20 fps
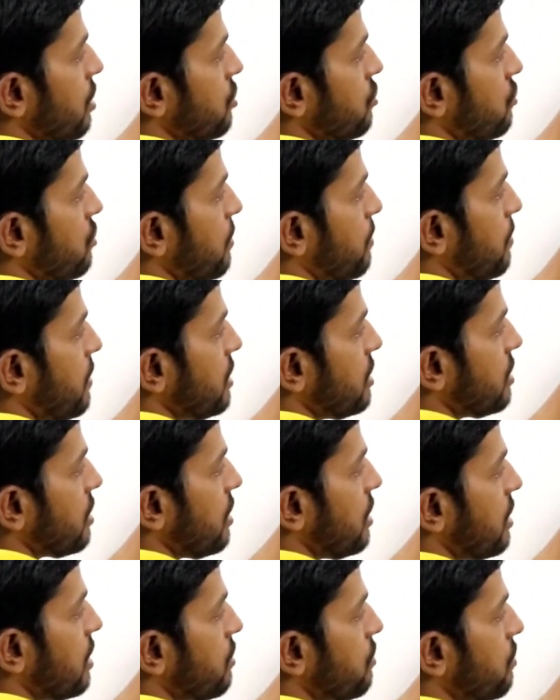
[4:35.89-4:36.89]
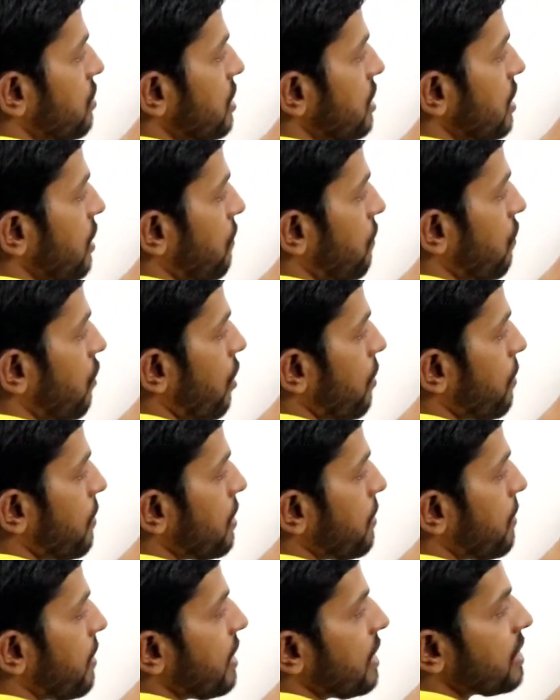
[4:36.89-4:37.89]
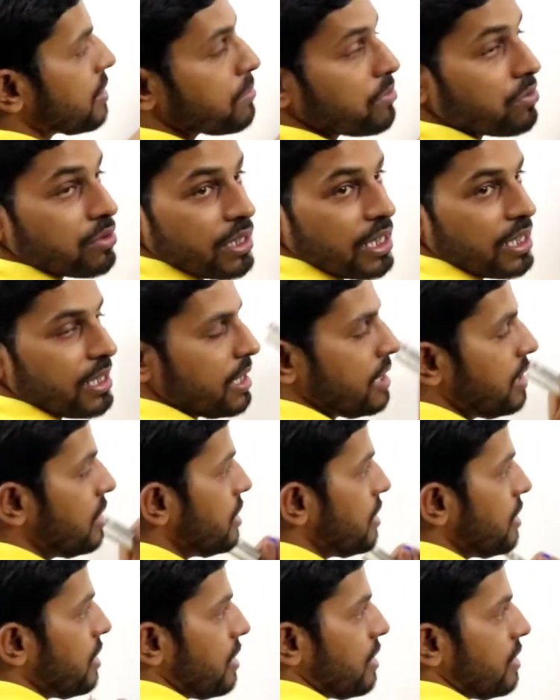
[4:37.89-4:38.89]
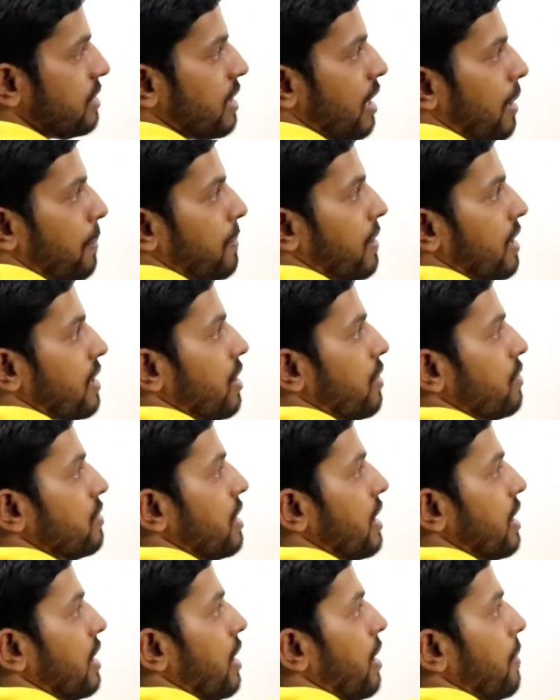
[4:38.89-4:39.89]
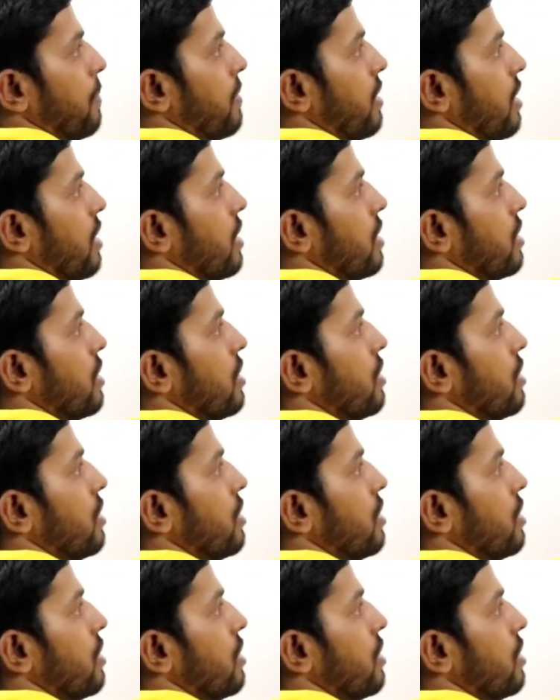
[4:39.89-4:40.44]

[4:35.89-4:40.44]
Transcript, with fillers: जो डिप्लीशन लेयर होगी ये फॉरवर्ड बायास में हो जाएगी ये आपका क्या हो जाएगा आपका